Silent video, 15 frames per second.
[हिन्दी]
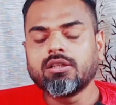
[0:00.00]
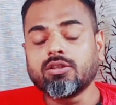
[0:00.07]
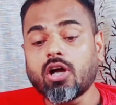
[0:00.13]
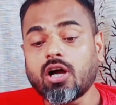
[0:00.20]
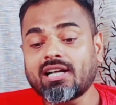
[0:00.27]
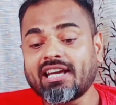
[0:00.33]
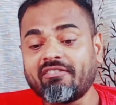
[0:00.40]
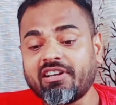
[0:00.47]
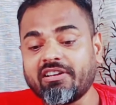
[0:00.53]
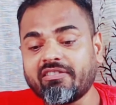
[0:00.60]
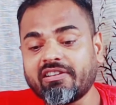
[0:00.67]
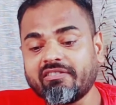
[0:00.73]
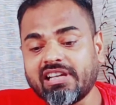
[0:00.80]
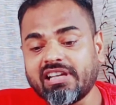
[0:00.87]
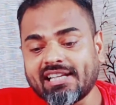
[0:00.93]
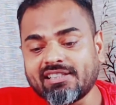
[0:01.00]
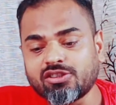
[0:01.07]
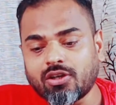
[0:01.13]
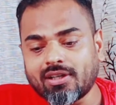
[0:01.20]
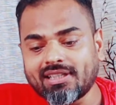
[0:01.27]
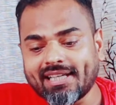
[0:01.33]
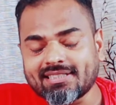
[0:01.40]
Not everyone will
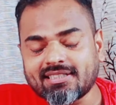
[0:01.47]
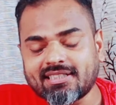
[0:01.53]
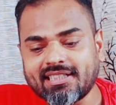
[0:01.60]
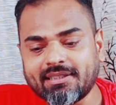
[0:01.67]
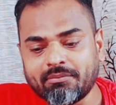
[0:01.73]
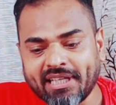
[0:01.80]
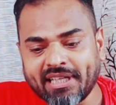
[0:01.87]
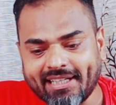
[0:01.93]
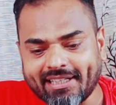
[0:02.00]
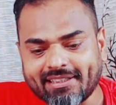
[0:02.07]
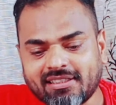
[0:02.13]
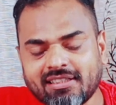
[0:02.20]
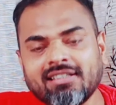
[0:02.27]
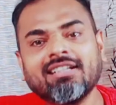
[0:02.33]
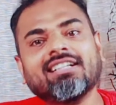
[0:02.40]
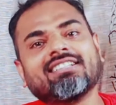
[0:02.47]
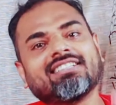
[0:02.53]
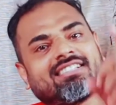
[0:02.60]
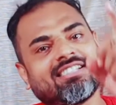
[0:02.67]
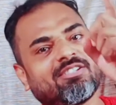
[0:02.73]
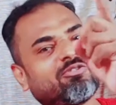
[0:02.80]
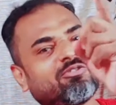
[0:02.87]
enjoy the extreme heat.
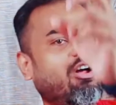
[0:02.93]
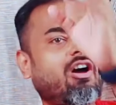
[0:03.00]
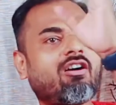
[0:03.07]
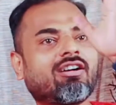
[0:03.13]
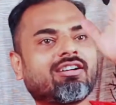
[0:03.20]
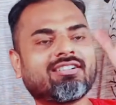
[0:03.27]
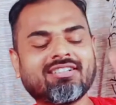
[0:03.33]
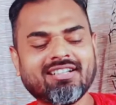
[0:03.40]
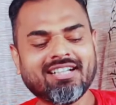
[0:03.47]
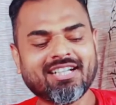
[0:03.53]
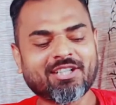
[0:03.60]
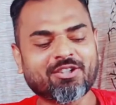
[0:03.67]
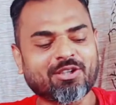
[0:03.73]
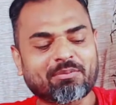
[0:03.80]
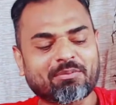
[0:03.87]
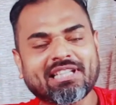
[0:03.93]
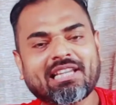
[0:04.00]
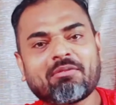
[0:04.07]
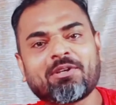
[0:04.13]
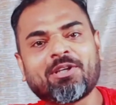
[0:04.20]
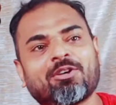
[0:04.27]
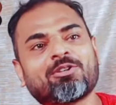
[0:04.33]
This is wrong. क्योंकि अब
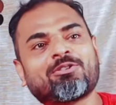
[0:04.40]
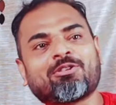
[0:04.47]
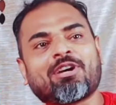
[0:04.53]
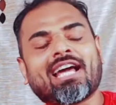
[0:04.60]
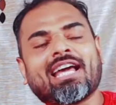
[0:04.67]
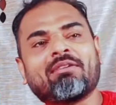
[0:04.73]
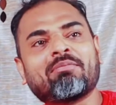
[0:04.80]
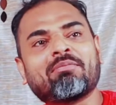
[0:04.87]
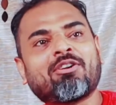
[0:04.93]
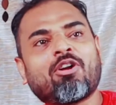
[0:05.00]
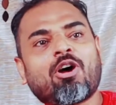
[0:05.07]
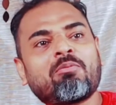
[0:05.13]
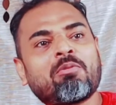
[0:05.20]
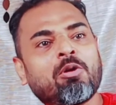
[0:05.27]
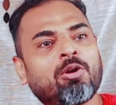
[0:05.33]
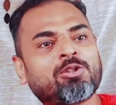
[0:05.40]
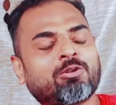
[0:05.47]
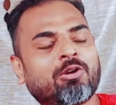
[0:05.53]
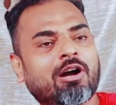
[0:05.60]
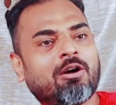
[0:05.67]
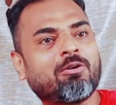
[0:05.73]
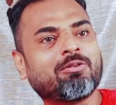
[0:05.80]
कितना भीड़ हो चुका है मैं नॉर्मल हो
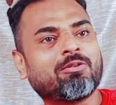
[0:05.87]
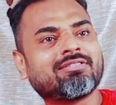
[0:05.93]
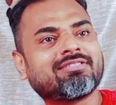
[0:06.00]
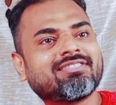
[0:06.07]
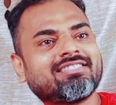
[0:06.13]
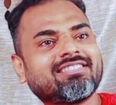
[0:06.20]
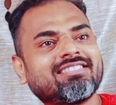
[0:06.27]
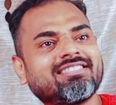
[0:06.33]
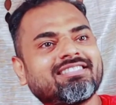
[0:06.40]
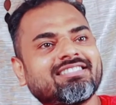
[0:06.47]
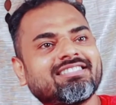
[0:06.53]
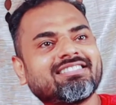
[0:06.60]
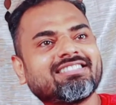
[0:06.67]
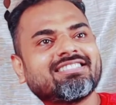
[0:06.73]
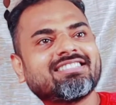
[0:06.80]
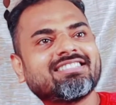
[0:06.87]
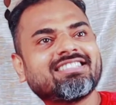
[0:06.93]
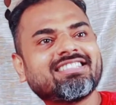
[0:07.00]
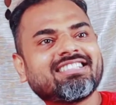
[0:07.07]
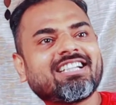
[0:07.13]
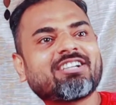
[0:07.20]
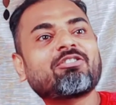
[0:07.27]
चुका हूँ
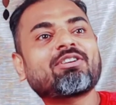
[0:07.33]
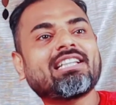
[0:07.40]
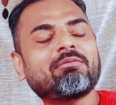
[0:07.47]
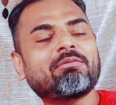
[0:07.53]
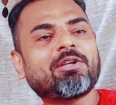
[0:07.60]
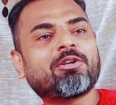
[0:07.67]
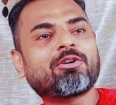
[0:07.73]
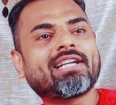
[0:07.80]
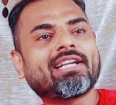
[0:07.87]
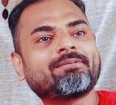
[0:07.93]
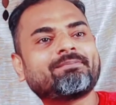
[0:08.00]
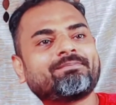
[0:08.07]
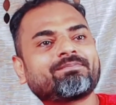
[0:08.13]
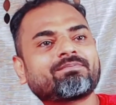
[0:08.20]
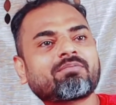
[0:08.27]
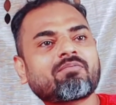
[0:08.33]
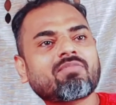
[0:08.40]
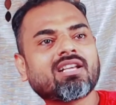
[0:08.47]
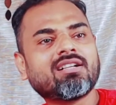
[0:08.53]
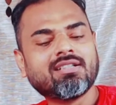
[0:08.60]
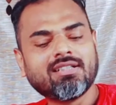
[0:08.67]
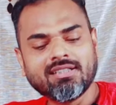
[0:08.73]
देखो कितना मिनट हो गया
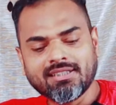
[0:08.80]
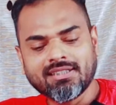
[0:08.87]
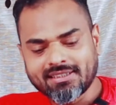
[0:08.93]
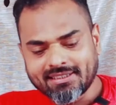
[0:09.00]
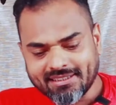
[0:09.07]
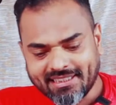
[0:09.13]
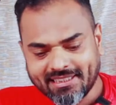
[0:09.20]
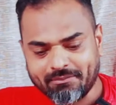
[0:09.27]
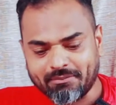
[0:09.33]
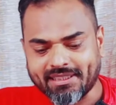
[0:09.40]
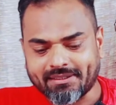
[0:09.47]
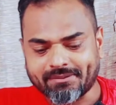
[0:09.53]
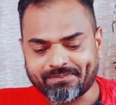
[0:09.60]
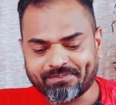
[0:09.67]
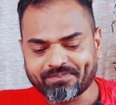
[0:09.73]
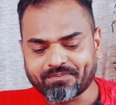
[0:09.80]
तीन मिनट